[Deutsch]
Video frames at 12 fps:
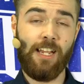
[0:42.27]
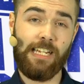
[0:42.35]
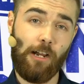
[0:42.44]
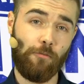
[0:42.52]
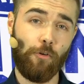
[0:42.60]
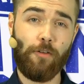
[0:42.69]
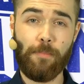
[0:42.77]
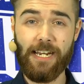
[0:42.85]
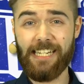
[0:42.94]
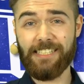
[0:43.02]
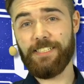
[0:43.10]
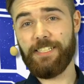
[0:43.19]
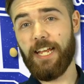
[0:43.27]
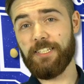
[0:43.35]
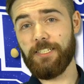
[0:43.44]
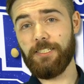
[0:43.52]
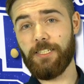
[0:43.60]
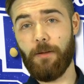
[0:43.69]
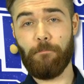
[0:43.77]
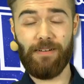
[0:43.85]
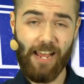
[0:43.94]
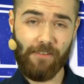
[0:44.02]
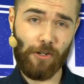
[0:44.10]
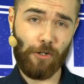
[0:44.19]
Ja, und wo wir bei der LCK sind,
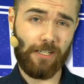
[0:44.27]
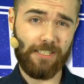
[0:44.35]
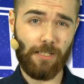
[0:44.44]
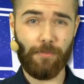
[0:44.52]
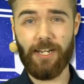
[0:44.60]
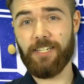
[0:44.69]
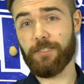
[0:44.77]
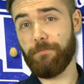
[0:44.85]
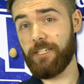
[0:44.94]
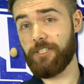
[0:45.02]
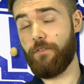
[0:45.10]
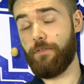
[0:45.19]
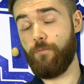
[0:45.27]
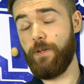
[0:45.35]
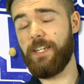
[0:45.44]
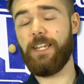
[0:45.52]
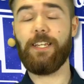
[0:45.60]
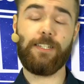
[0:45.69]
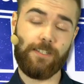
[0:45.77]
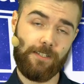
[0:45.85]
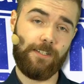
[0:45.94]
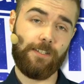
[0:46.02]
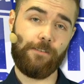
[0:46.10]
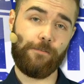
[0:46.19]
bleiben wir auch gleich dabei. Das Match of the Week ist in
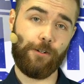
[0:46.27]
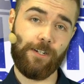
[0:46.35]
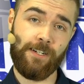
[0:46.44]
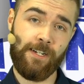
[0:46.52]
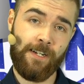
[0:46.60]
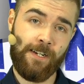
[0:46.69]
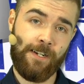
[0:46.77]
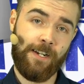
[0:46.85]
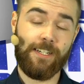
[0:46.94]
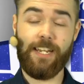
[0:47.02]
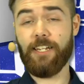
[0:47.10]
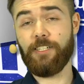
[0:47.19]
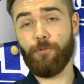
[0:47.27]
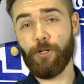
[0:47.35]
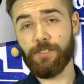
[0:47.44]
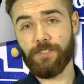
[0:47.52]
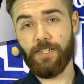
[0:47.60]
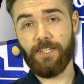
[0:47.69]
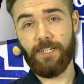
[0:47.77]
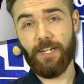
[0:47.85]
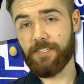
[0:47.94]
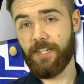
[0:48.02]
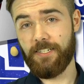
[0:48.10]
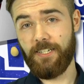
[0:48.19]
dieser Woche KT Rollster gegen
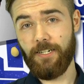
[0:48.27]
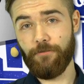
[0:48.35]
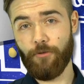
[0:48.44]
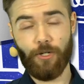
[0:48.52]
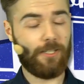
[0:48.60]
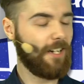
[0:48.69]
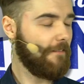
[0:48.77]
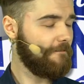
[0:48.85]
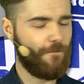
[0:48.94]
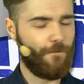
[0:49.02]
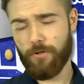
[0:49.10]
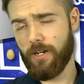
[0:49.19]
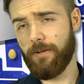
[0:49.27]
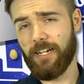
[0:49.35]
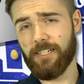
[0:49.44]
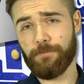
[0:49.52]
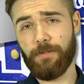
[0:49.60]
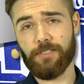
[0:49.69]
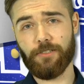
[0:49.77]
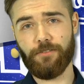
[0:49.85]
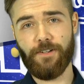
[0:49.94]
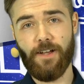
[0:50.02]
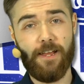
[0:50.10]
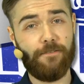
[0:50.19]
SKT geworden. Ein wunderbares Best of
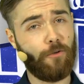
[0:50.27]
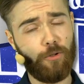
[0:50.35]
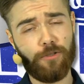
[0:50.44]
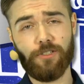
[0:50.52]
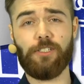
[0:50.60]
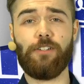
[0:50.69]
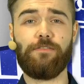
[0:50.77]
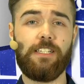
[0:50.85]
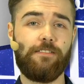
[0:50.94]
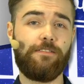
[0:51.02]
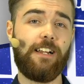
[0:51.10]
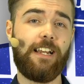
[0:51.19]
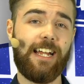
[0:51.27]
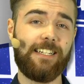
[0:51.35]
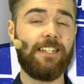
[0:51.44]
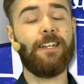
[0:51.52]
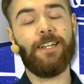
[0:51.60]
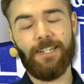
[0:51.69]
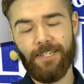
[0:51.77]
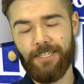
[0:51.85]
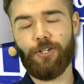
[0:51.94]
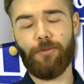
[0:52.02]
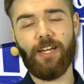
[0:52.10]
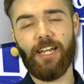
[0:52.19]
Five. Guckt es euch auf jeden Fall an. Ich
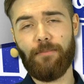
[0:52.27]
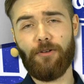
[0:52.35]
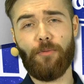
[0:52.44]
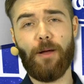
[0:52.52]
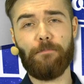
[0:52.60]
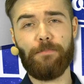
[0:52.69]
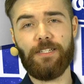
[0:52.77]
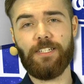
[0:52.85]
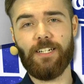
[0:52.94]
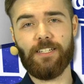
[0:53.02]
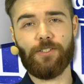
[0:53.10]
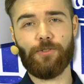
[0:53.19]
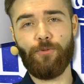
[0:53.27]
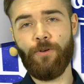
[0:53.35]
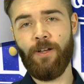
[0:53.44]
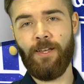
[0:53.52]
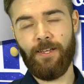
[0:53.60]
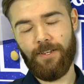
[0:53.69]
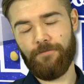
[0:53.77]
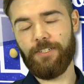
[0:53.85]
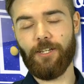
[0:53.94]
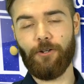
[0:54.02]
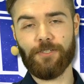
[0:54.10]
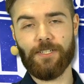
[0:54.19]
komme nachher noch mal ein bisschen dazu, wie
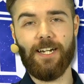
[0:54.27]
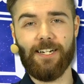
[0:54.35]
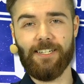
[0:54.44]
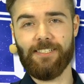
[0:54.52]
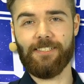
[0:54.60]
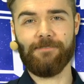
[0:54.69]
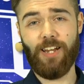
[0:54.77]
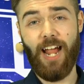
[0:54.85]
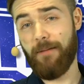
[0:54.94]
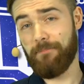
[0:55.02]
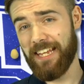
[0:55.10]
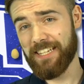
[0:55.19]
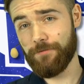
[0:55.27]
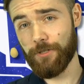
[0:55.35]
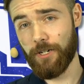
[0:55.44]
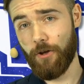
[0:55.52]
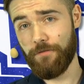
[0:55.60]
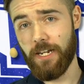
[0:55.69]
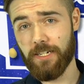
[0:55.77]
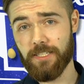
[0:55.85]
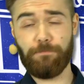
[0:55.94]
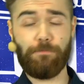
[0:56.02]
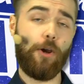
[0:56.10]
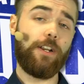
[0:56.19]
es ausgegangen ist. Ab jetzt wird dann auch wieder
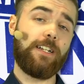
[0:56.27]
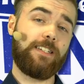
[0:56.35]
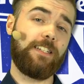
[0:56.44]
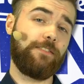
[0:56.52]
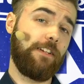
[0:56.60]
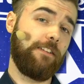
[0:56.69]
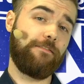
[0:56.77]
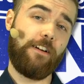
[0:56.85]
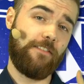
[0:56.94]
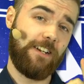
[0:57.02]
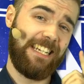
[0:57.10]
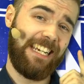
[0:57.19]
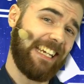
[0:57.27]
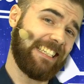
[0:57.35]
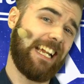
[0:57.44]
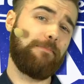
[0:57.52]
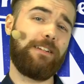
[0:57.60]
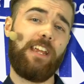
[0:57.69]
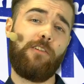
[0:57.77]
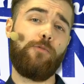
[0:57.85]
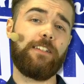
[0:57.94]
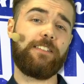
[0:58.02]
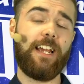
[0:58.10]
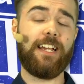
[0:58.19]
gespoilert, deswegen fangen wir direkt an mit der
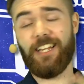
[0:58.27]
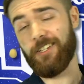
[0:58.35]
ULCS.